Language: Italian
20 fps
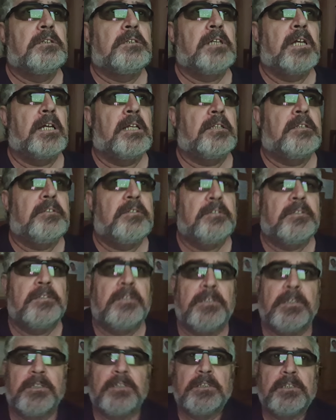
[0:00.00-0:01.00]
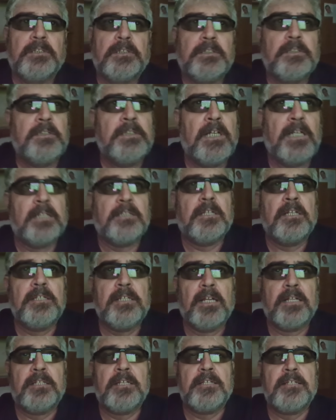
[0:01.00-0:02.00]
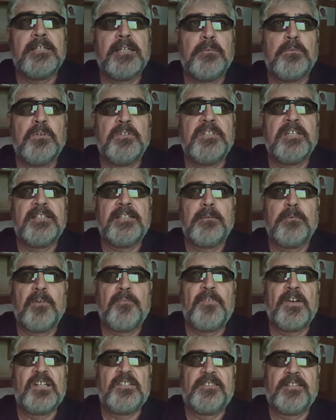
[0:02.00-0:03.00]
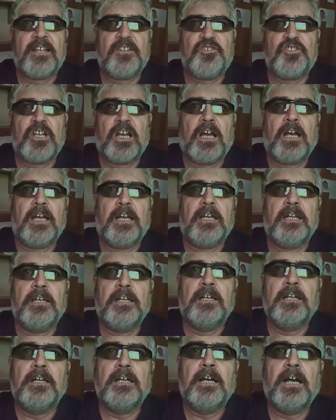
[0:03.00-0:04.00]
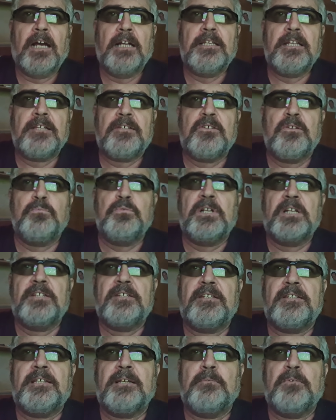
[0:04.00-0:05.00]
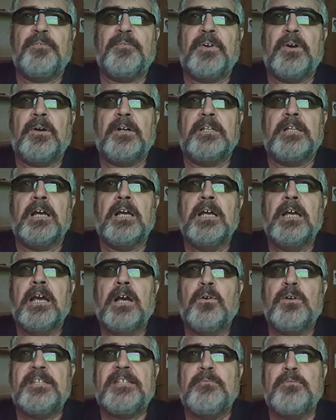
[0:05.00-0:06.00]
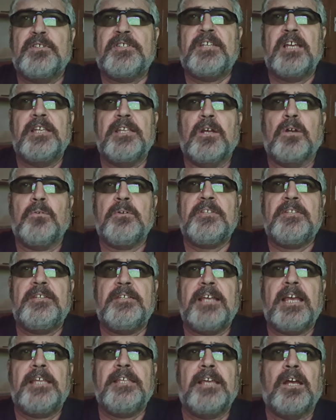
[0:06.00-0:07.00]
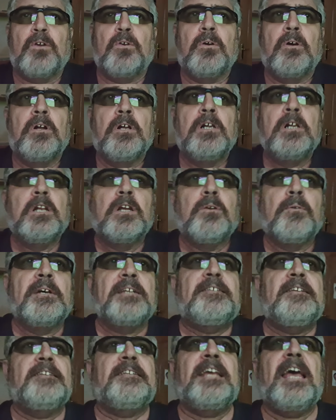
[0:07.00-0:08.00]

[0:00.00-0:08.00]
Niente, niente, niente, se stiamo, se stiamo a farsi acciare. Eh. Adesso pure se stiamo a fare, guarda, questi lo segnano, questi segnano, questi